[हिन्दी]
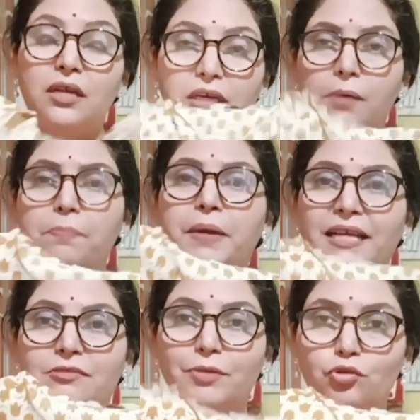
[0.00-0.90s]
कम
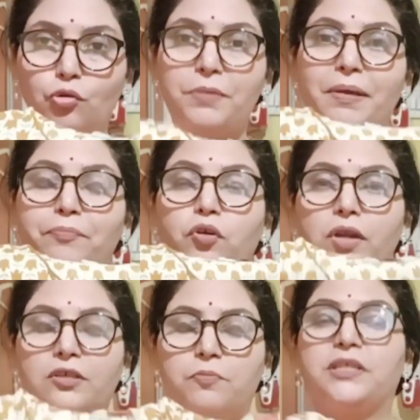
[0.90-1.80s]
प्राइस में जो भी मैं
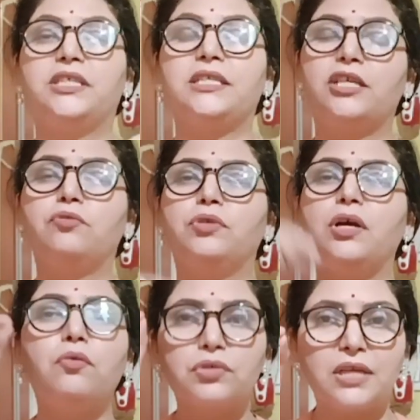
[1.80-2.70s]
प्रोडक्ट परचेज की हूँ ना
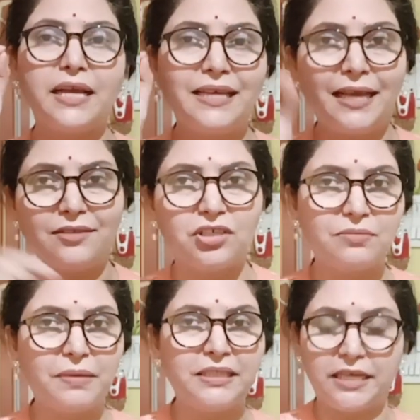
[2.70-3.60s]
उसका ये
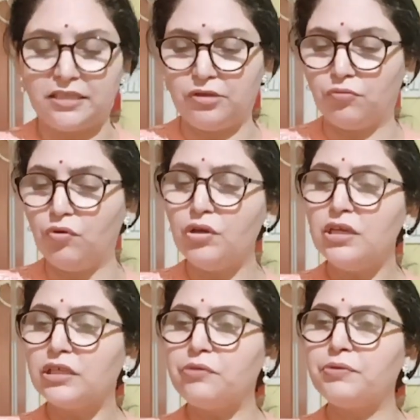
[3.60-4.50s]
चीज मैं देखी हूँ
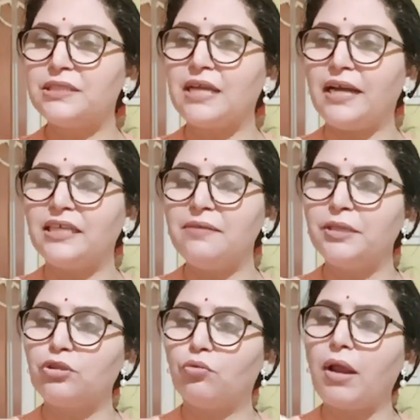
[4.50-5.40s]
कि वो स्टार्टिंग
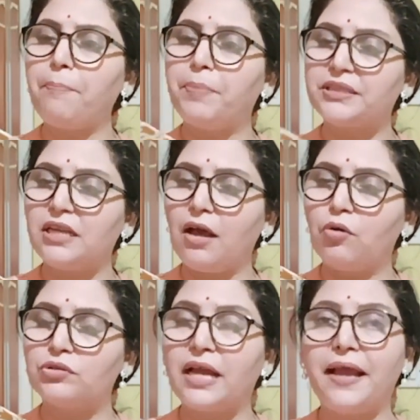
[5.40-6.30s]
में थोड़ा पतला
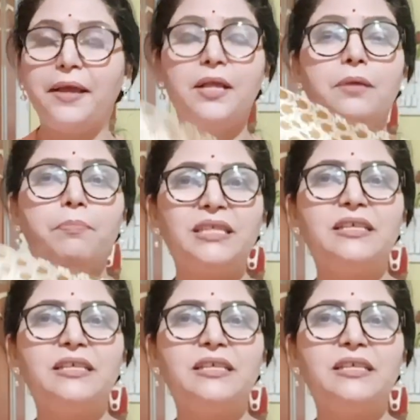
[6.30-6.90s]
होता है बट